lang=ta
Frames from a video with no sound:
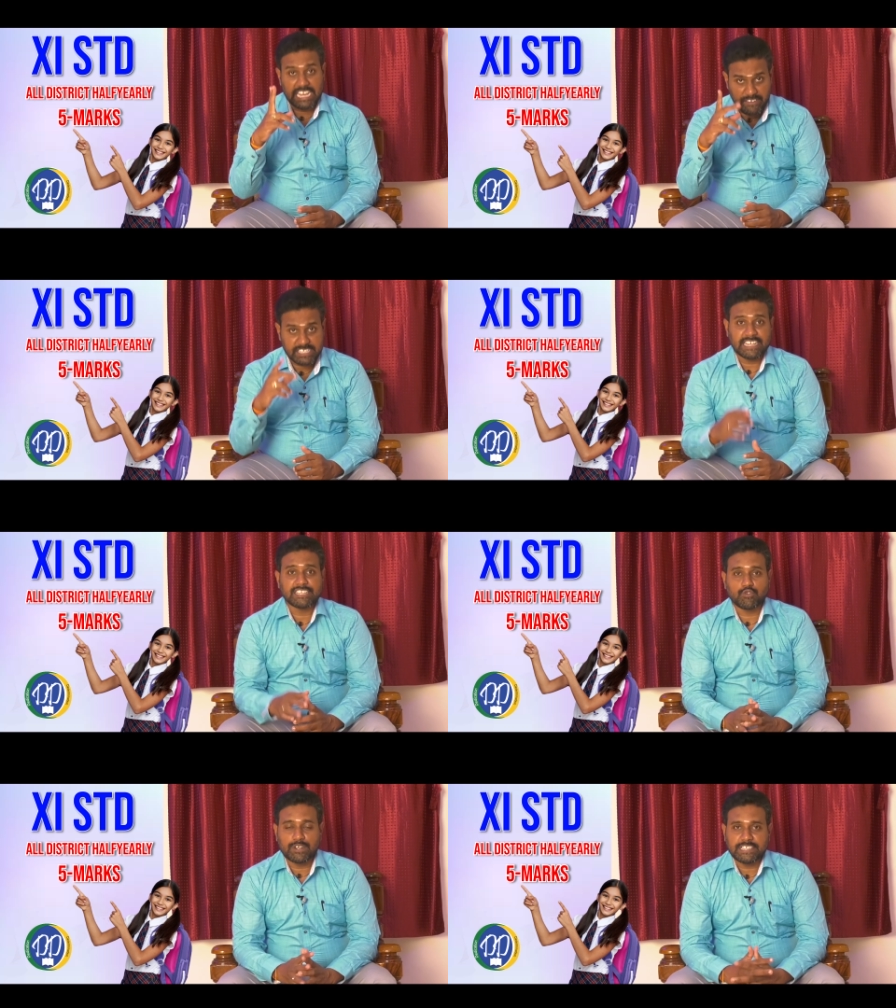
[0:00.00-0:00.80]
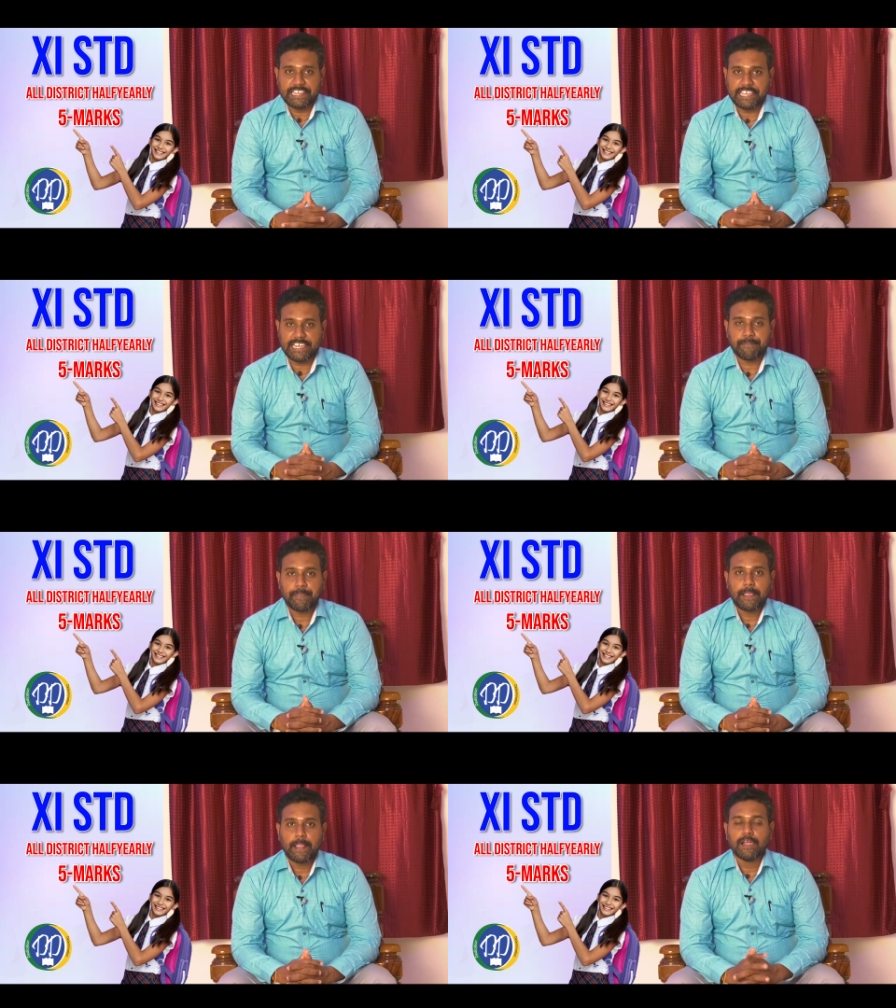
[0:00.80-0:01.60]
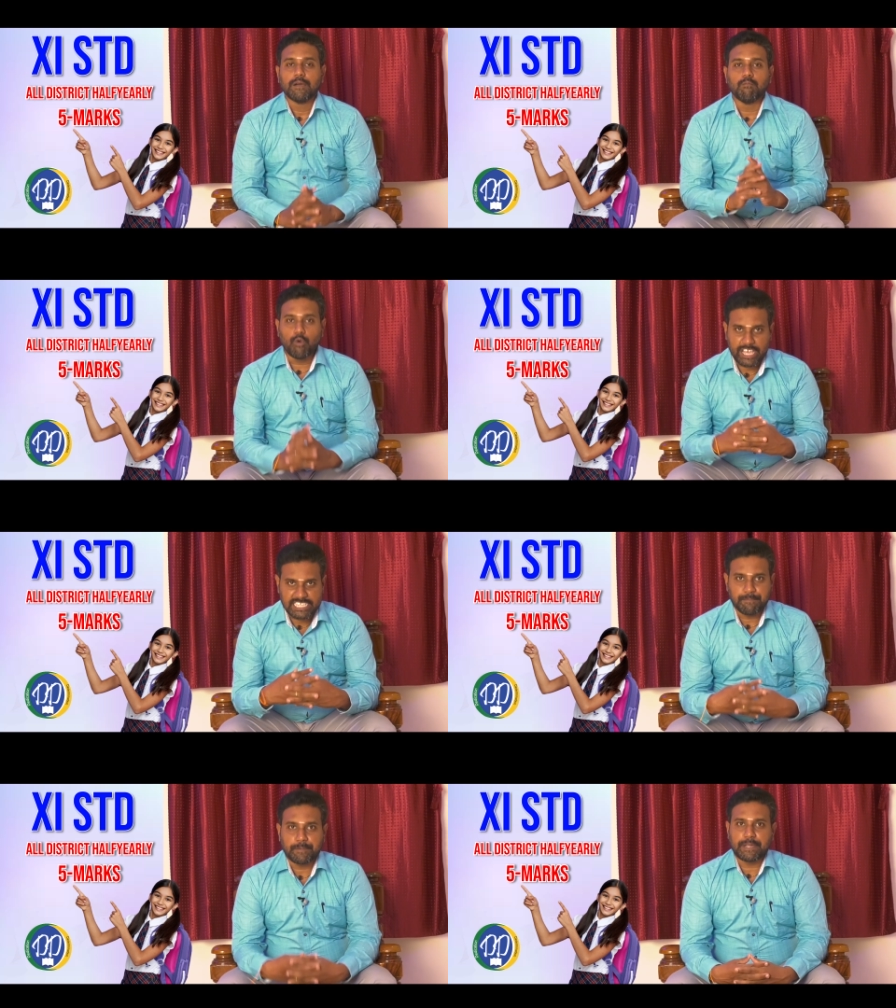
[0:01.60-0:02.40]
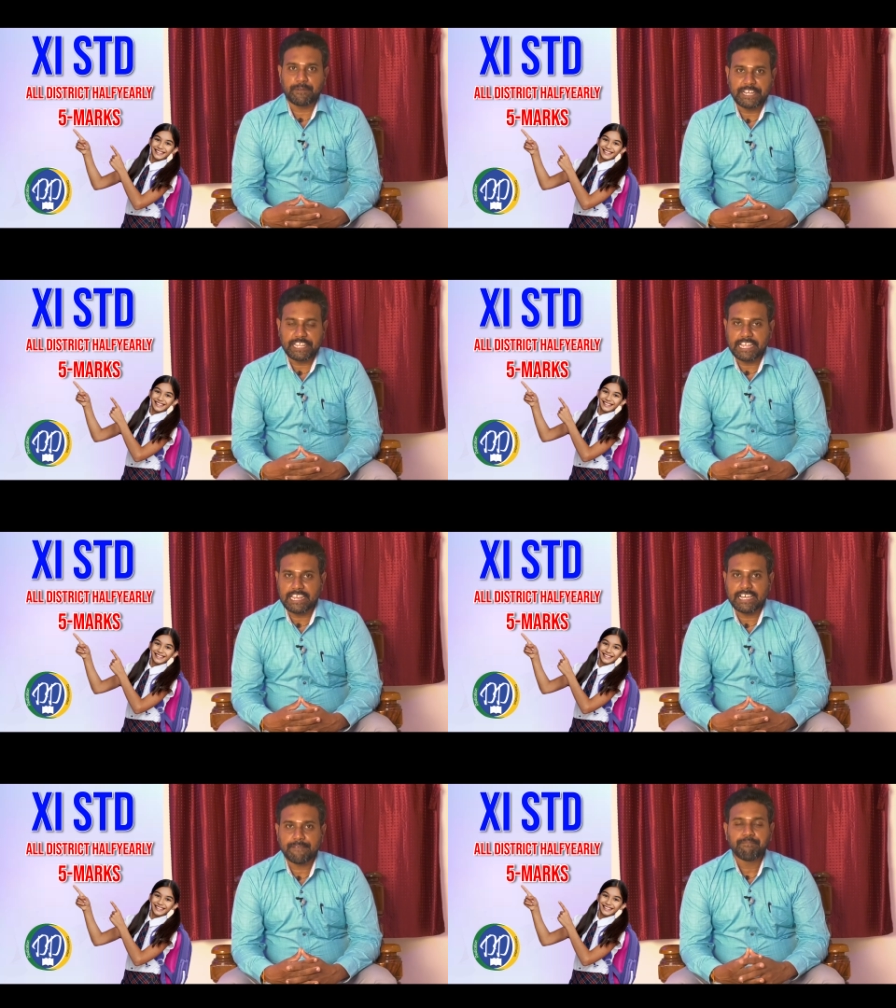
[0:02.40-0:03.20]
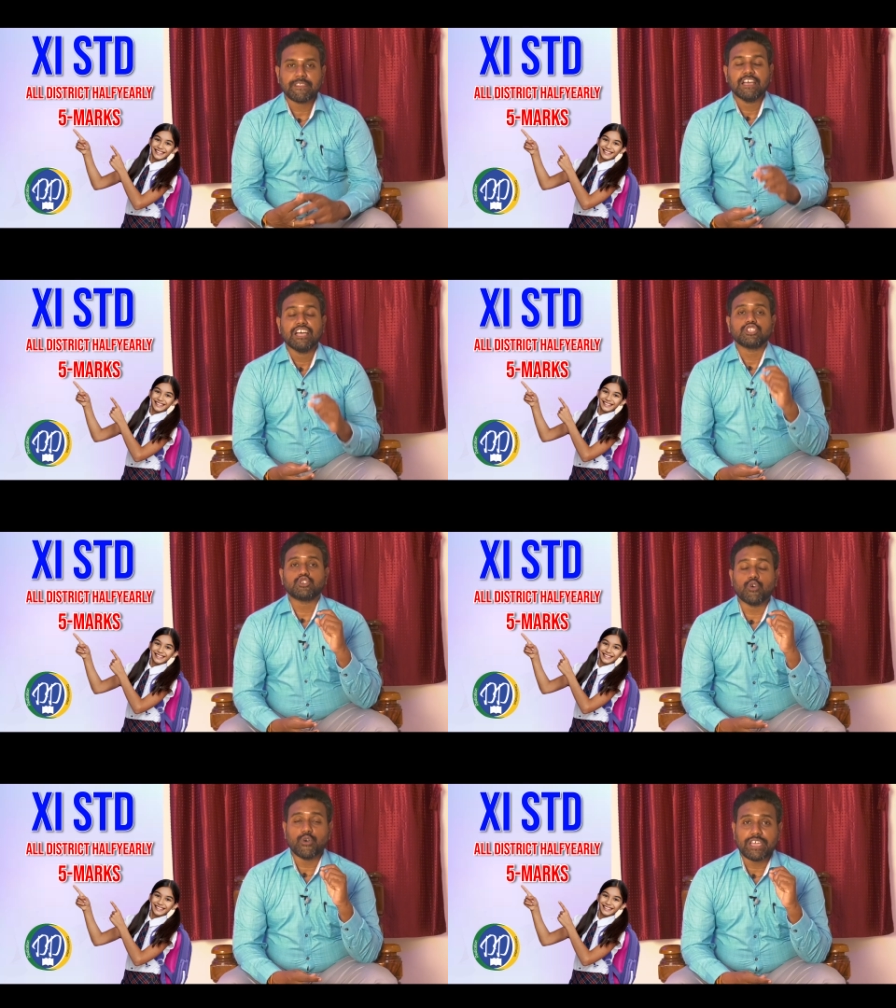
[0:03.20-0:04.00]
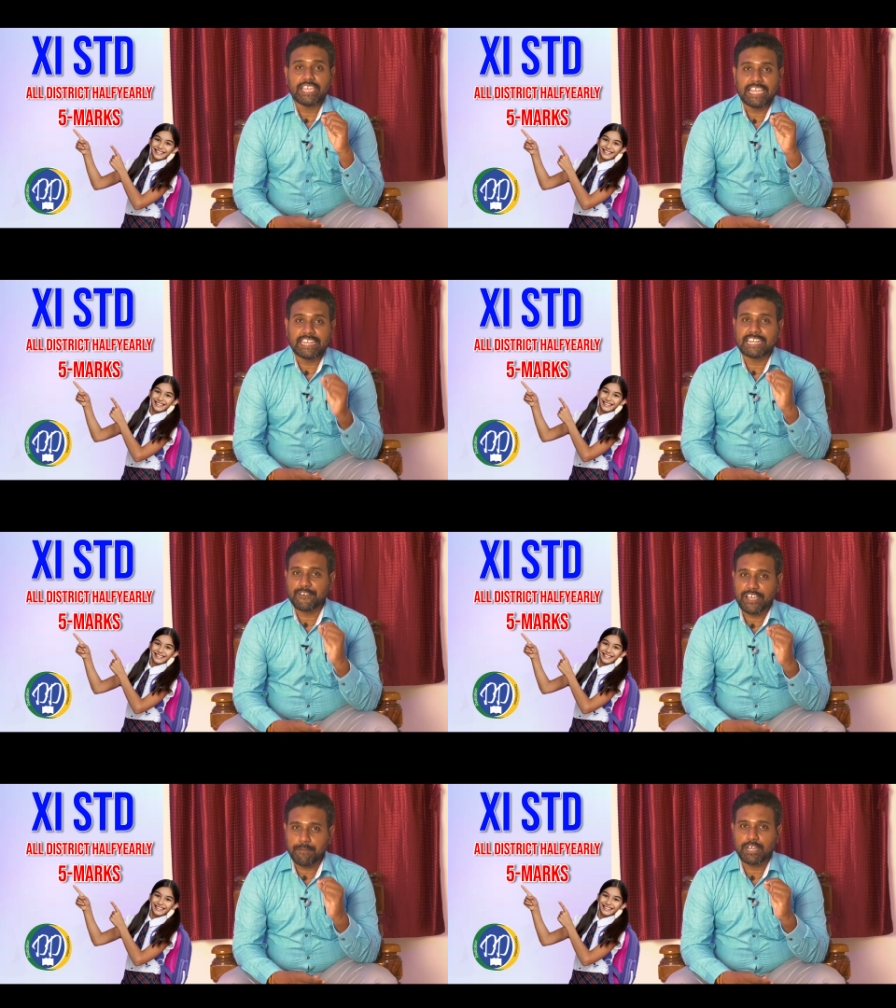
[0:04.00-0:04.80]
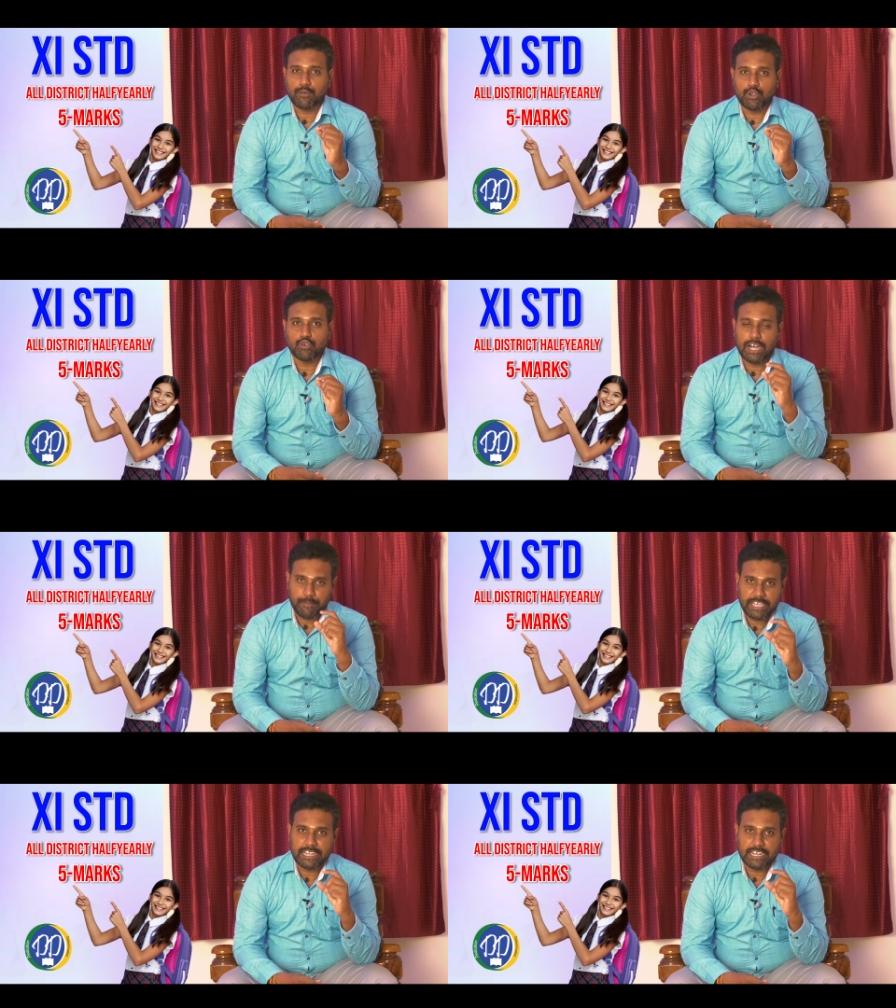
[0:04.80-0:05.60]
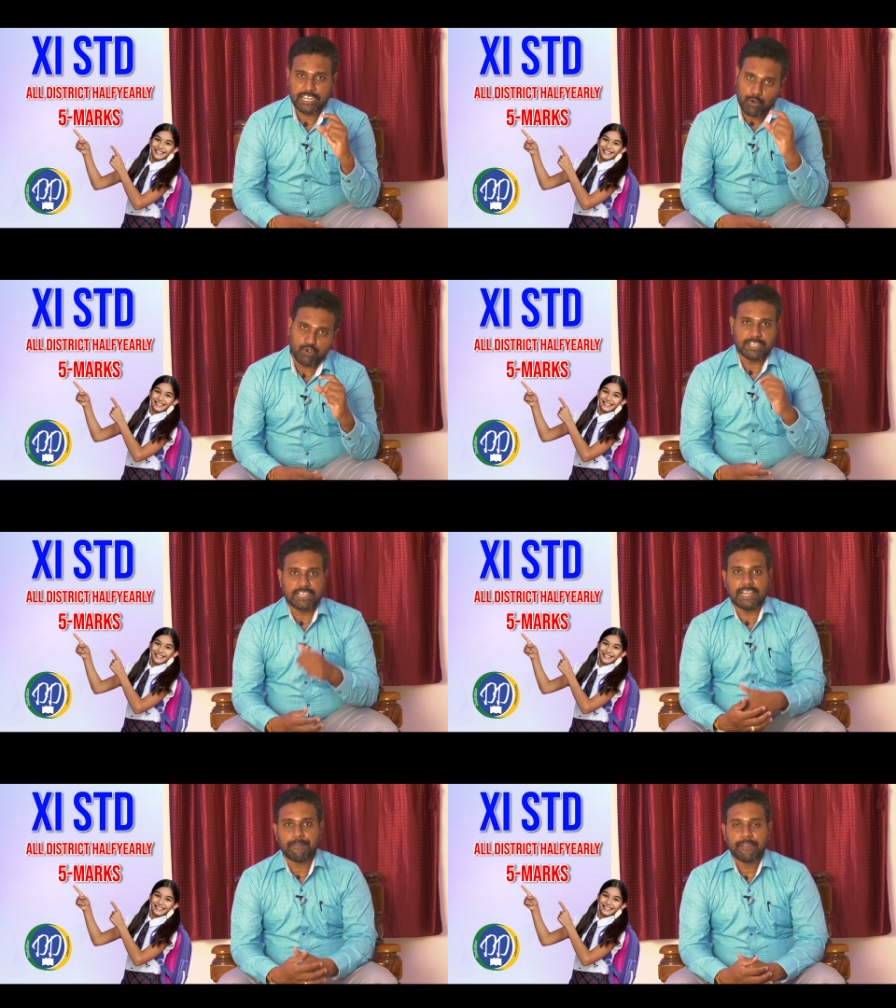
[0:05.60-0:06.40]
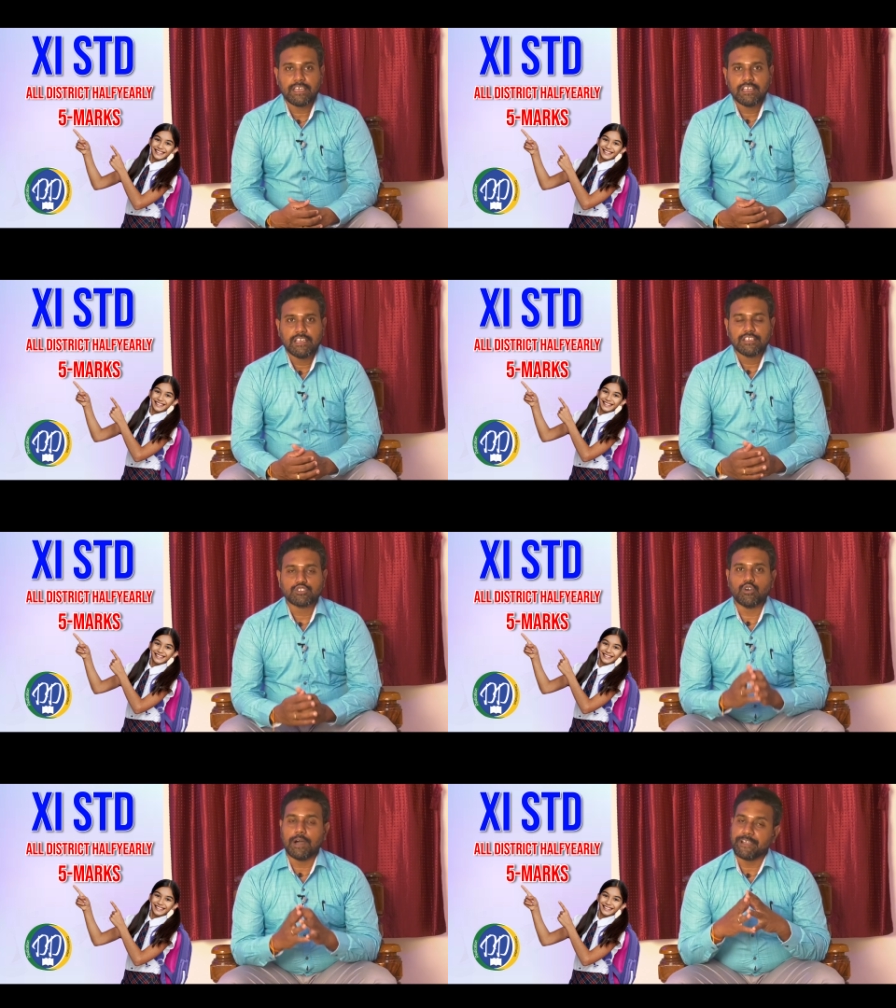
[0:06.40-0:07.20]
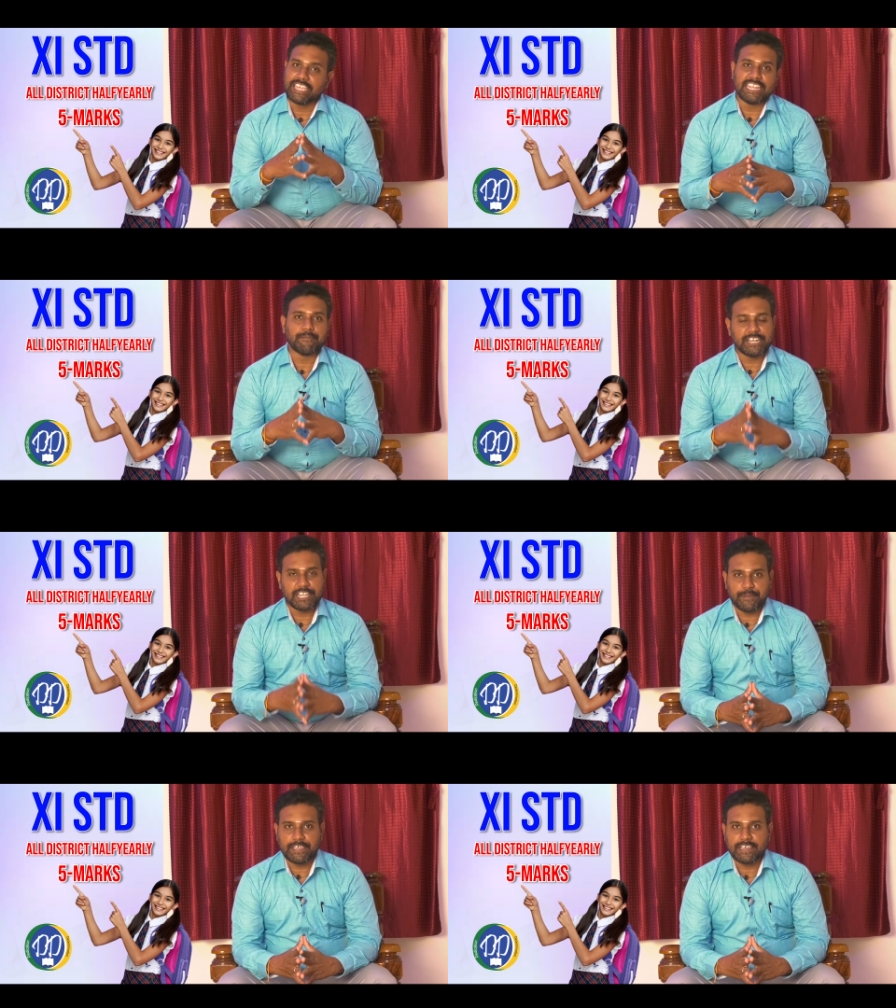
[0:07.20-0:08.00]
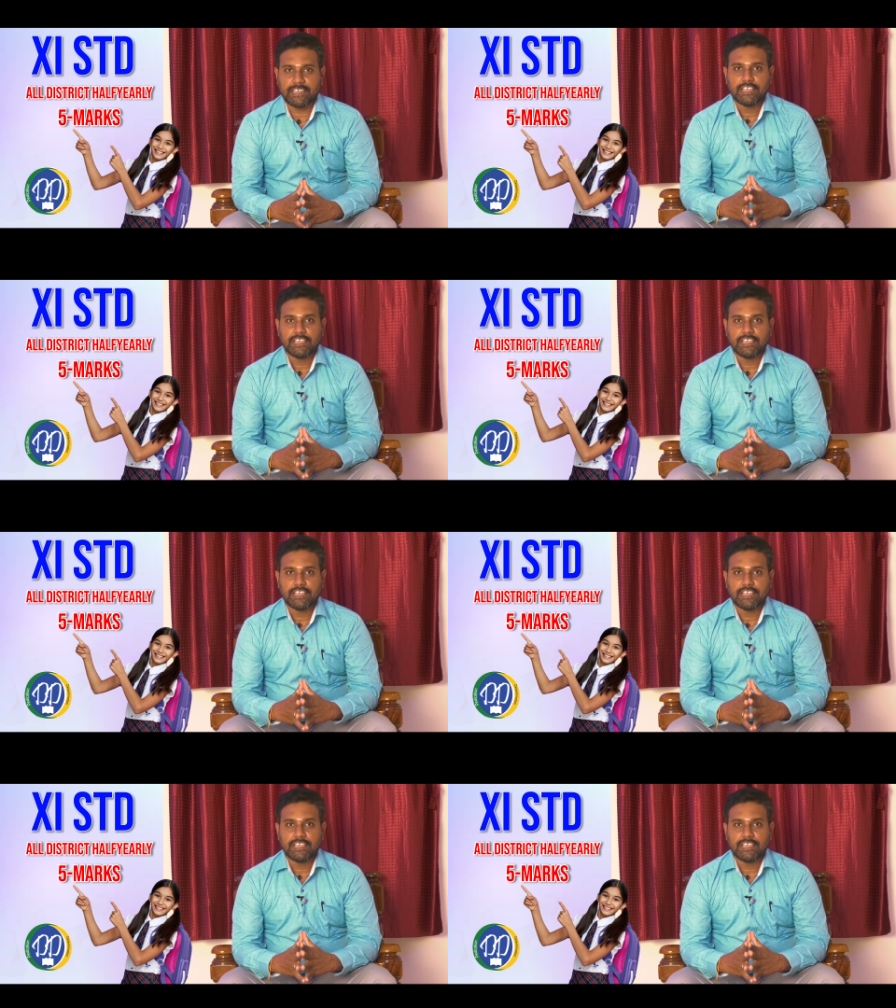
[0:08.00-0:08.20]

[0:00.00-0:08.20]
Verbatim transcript: லெவன்த் செம் ஸ்டூடெண்ட்ஸாக நீங்கள் போர்டு எக்ஸாம் ப்ரிப்பேர் பண்ணிட்டுருக்கீங்களா ஸோ என்னென்ன ஃபைவ் மார்க் வரும் அப்படிங்கிற டவுட் இருக்கா ஸோ அப்போ நீங்கள் என்ன பண்ணிட்டுருப்பீங்க